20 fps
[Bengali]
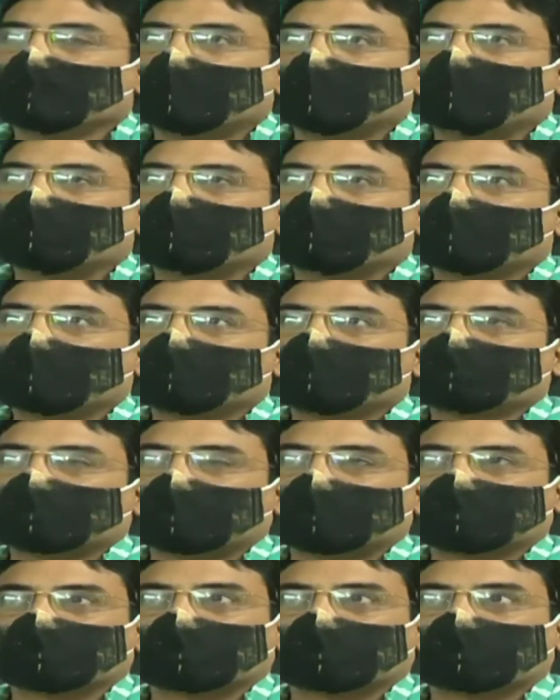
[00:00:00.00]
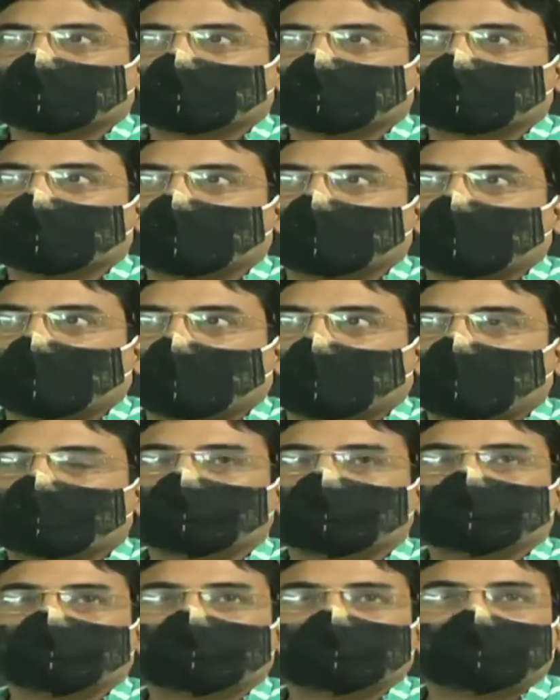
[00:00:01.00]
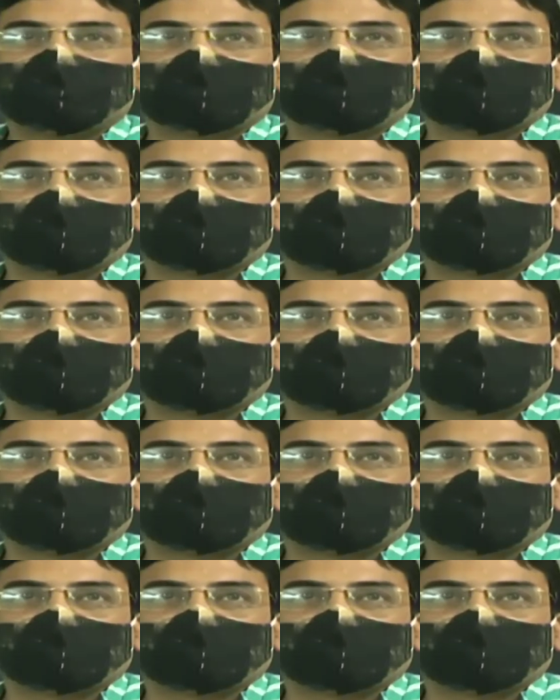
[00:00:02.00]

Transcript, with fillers: আমরা এর সাথে সাথে আরও দু তিনটে